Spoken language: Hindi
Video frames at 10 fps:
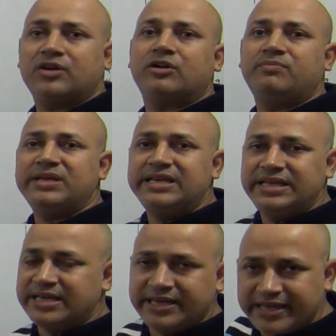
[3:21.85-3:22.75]
और बी
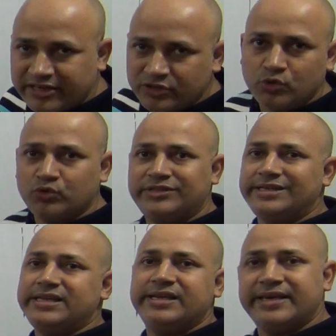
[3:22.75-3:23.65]
लिए हैं एक्स टू
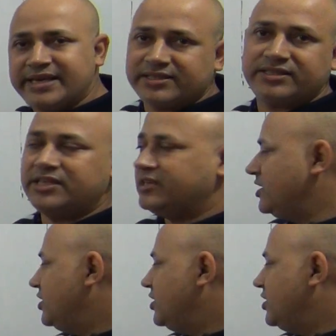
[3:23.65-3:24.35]
सी लिए हैं एक्स थ्री